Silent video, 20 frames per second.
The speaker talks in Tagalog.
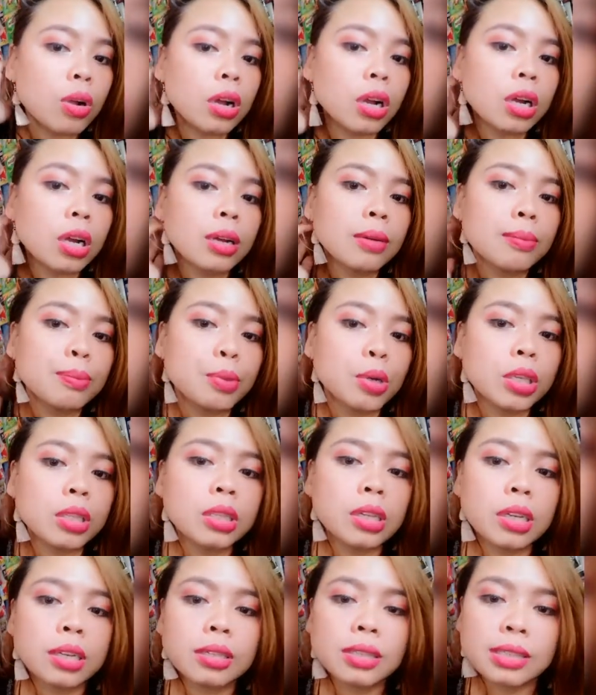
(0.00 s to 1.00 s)
carb
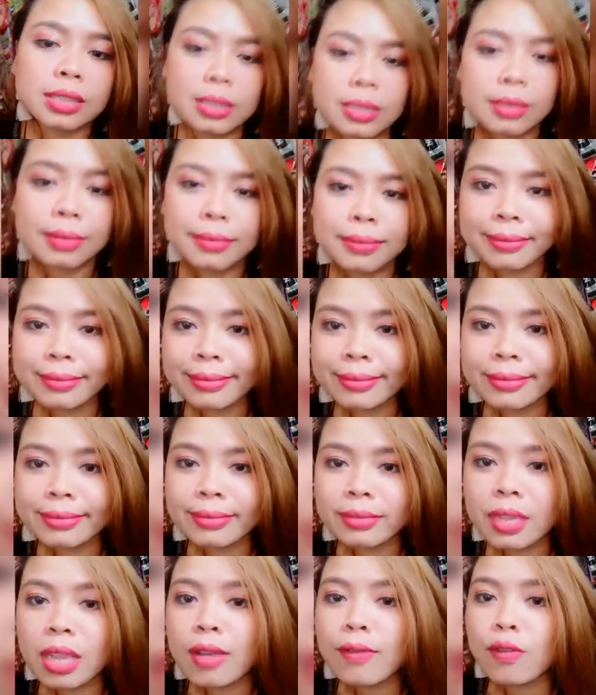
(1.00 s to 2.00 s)
products
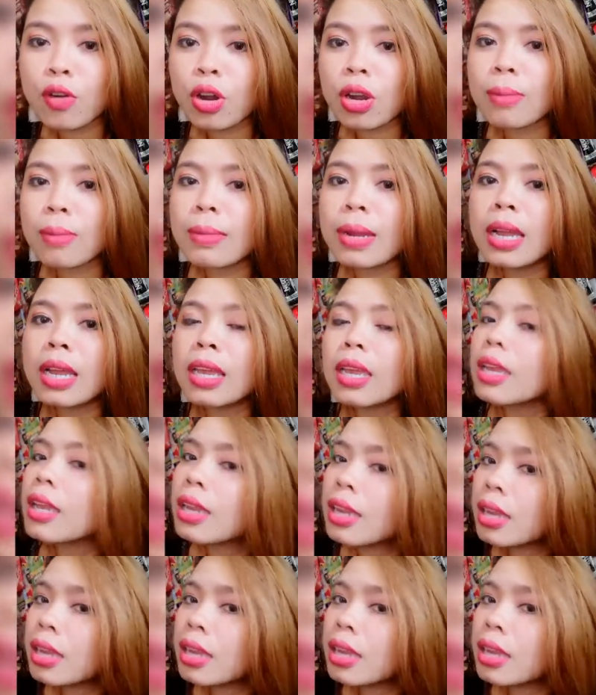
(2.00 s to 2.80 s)
for my